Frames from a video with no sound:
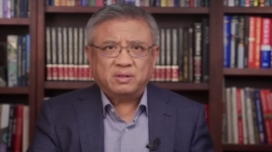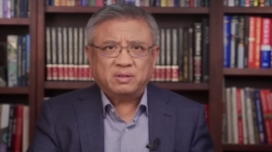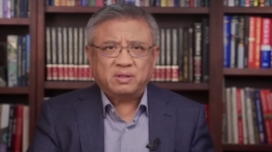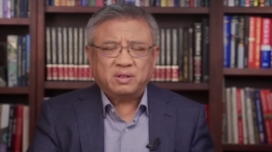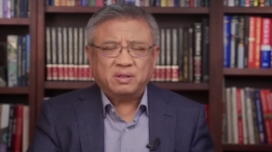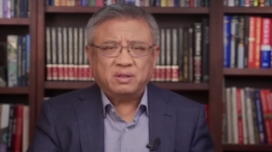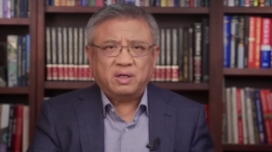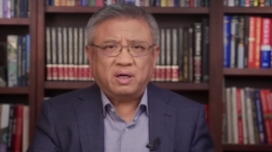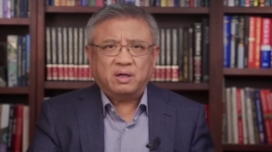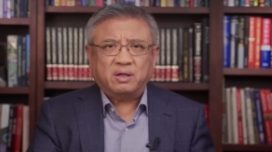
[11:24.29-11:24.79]

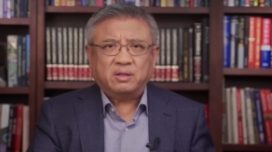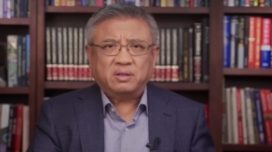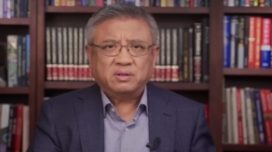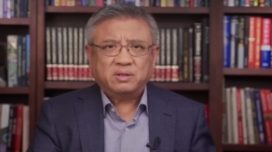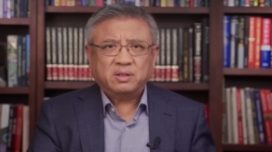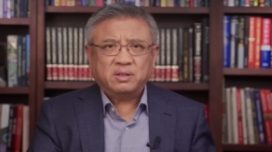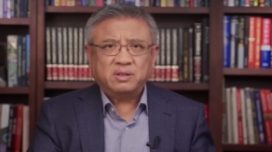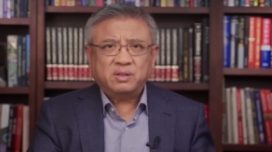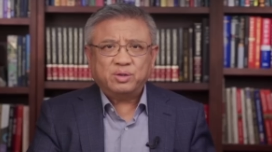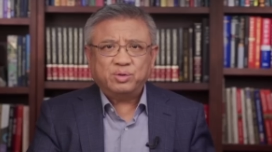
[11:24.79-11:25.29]
当然了，
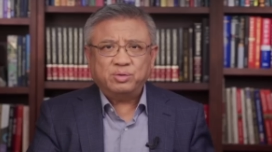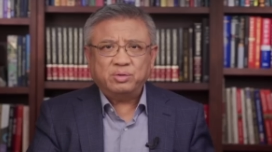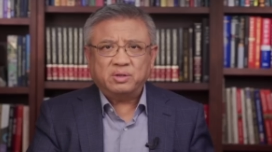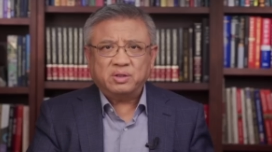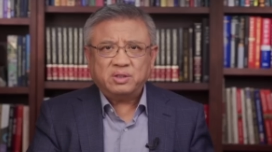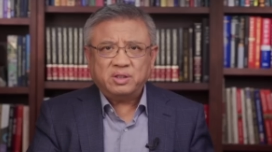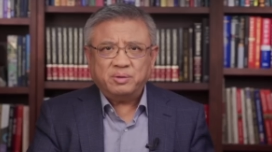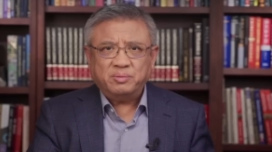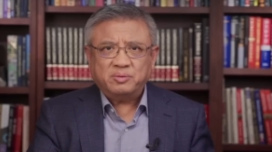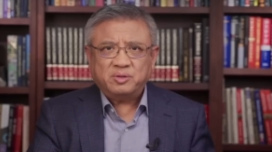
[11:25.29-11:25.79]
这个是需要
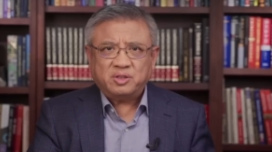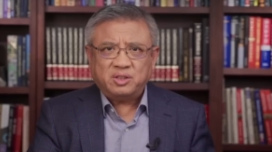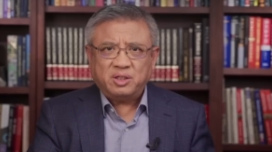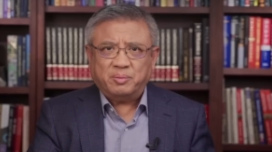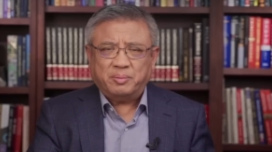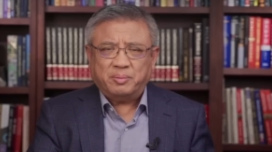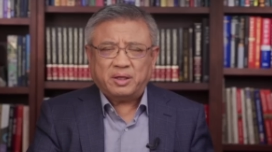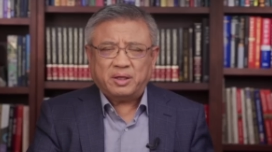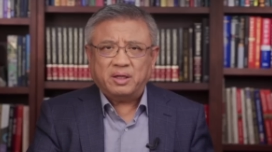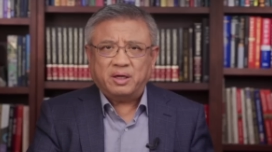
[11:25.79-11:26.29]
证
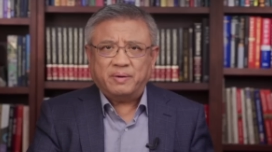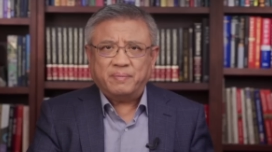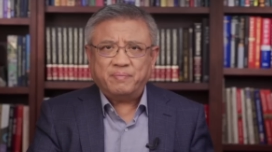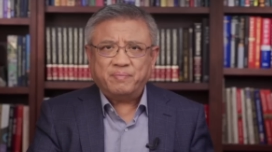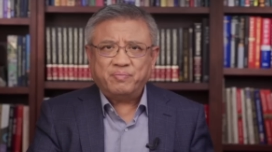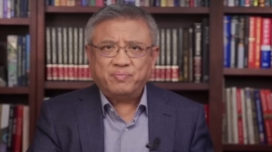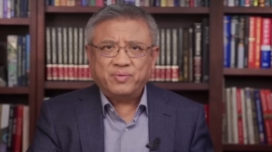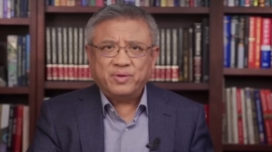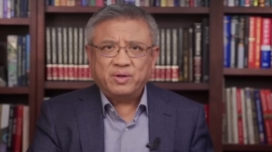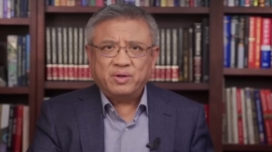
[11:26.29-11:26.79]
证明的。
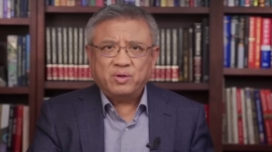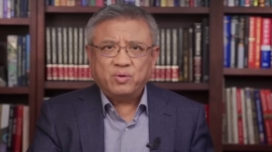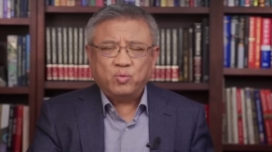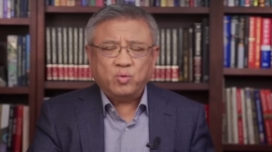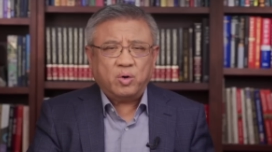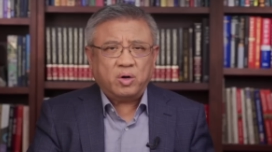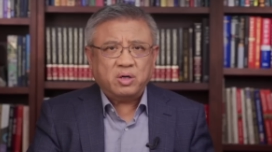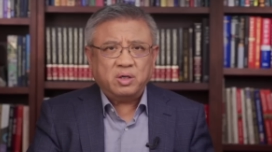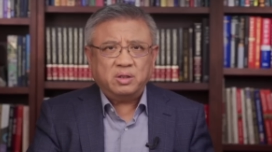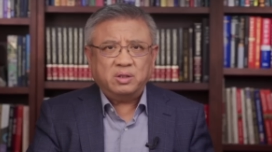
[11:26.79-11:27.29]

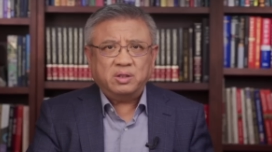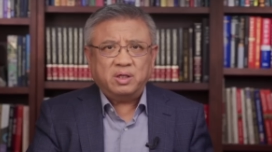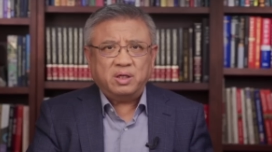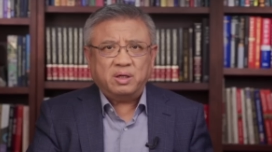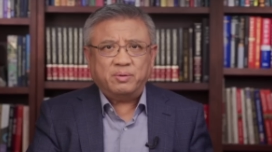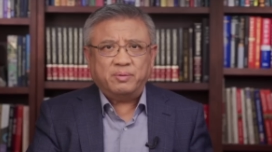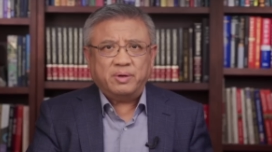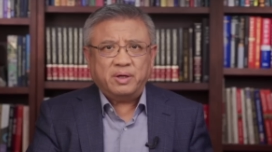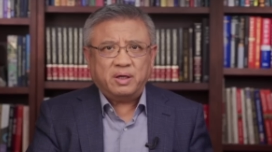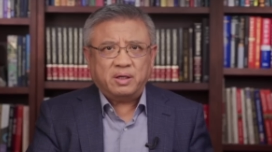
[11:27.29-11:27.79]
我个人
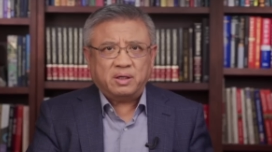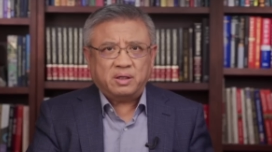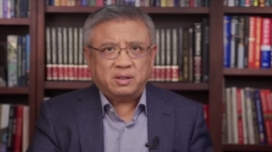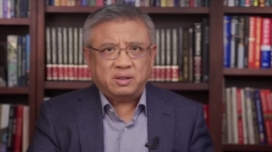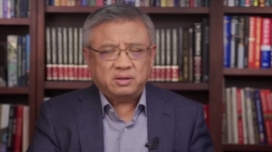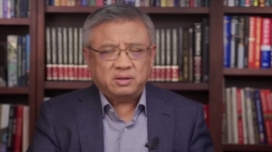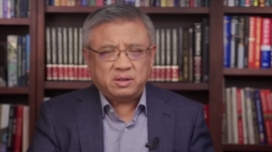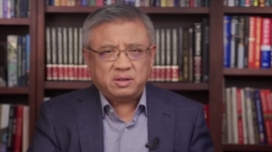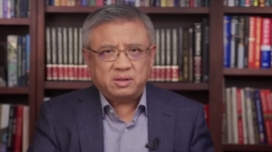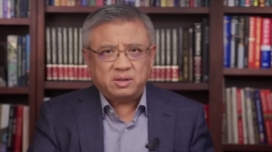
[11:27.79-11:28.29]
认为哈，
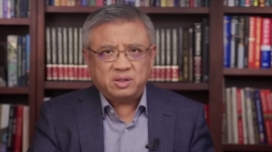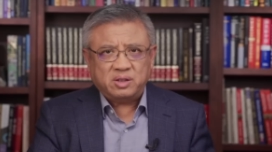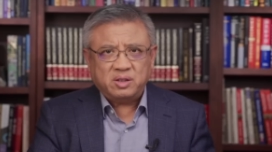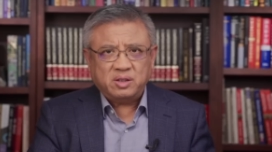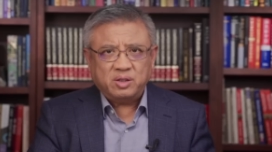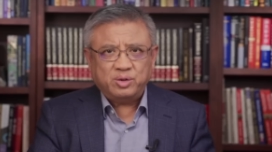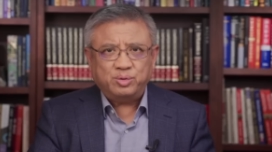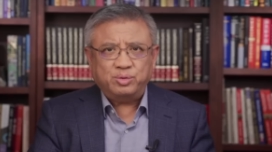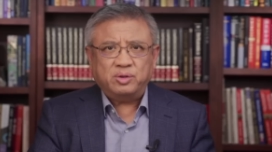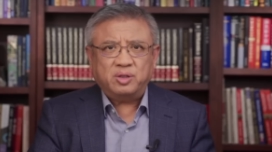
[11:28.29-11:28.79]
这是
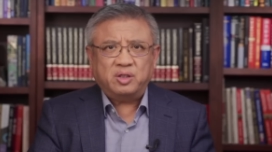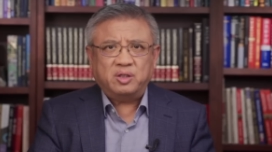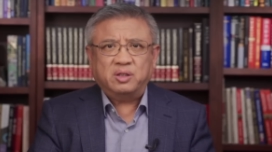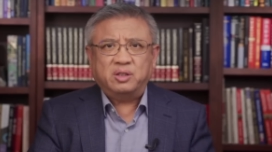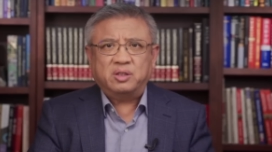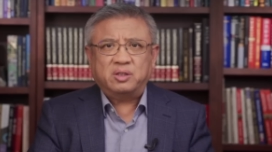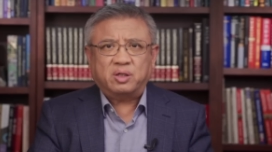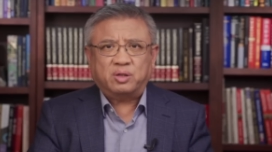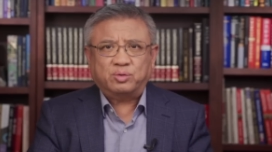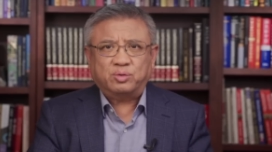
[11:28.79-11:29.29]
蓄恶
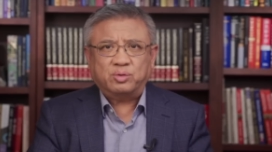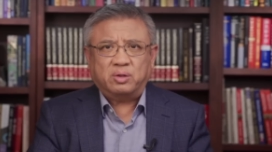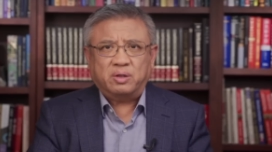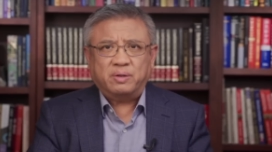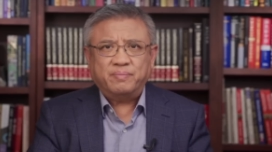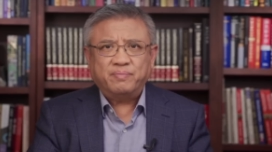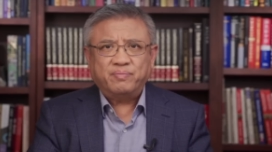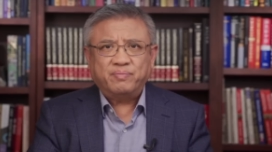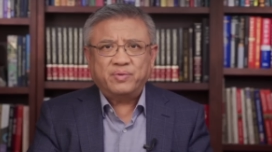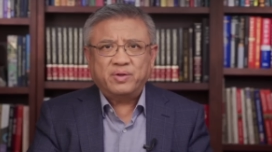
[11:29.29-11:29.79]
意炒作，
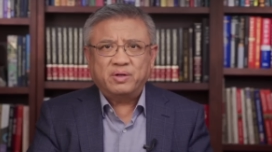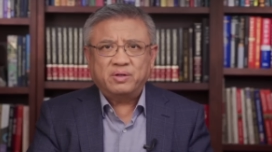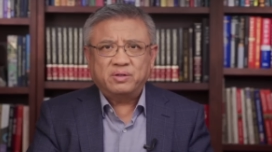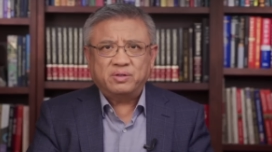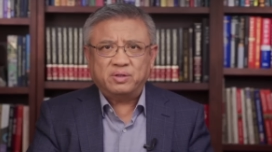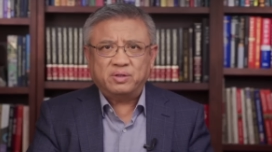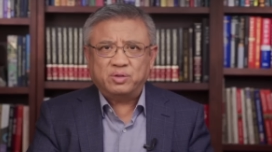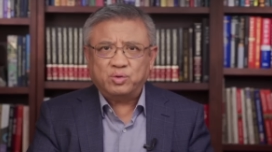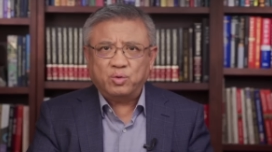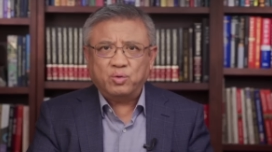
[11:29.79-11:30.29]

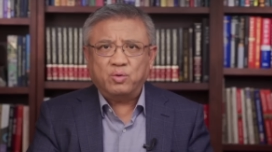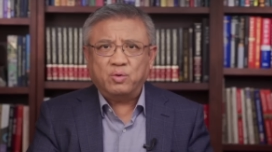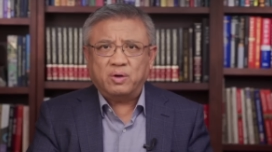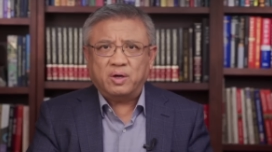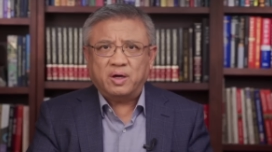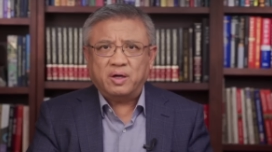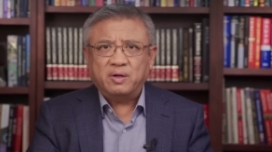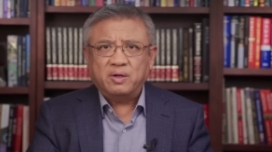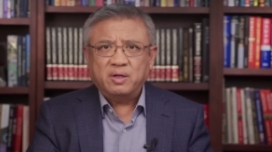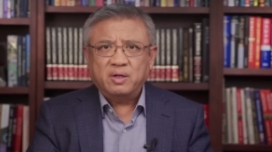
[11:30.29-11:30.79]
就是中共啊，